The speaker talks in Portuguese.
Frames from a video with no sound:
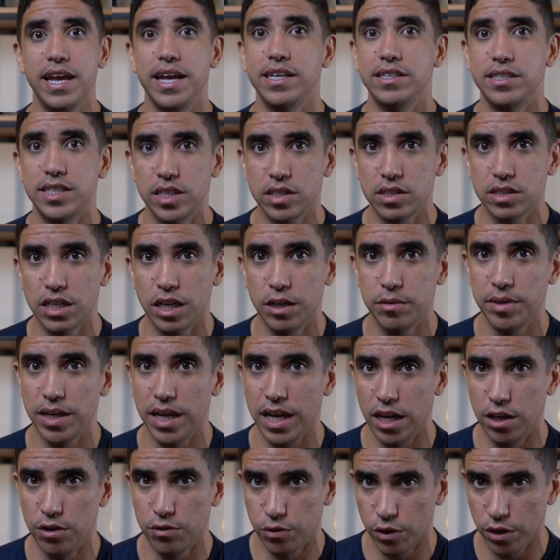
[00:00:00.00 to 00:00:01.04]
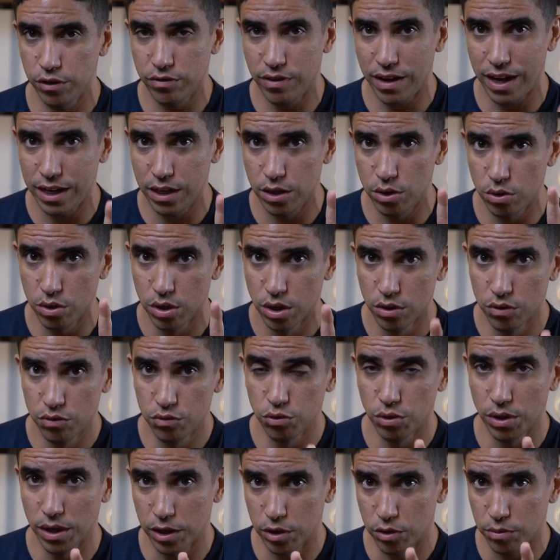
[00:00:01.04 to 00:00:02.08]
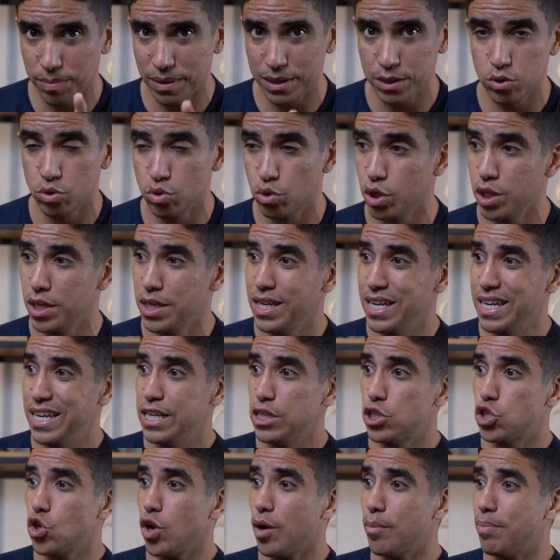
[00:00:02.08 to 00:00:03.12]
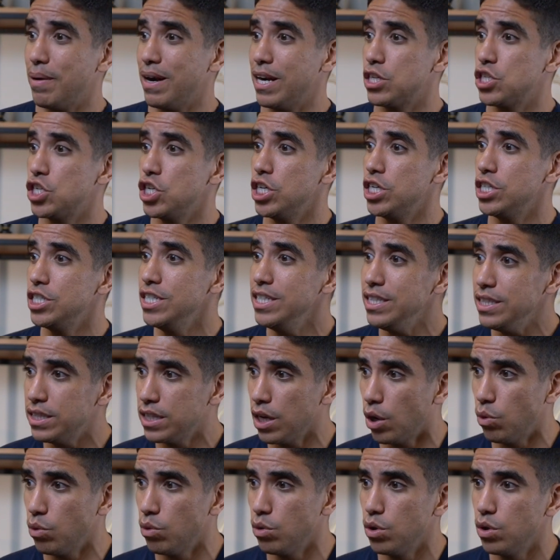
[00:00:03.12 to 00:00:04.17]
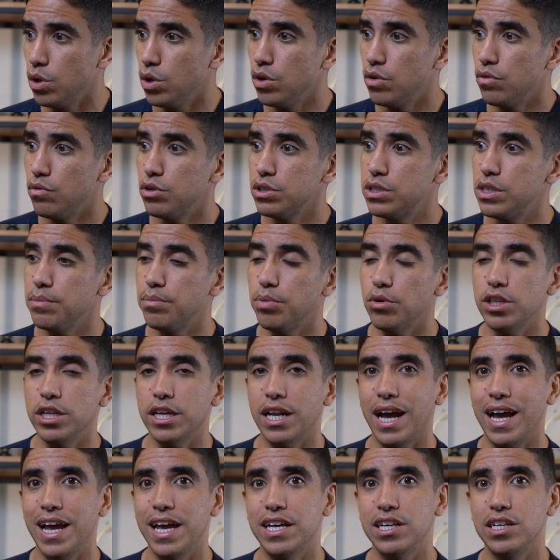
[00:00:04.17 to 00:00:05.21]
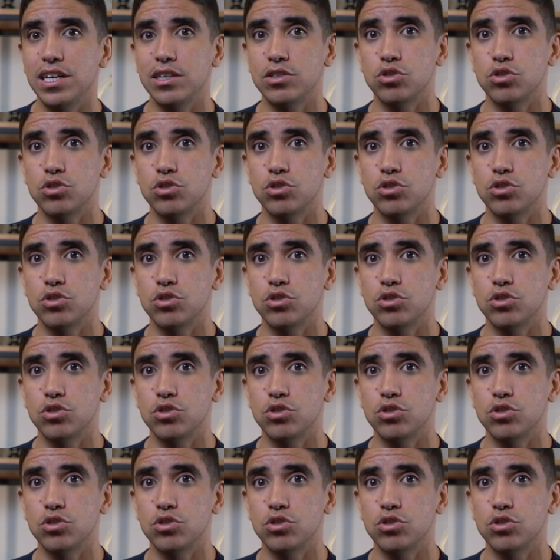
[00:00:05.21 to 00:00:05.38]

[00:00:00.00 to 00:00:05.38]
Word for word: esse exame ele foi válido, fulano passou e só a partir de então você poderá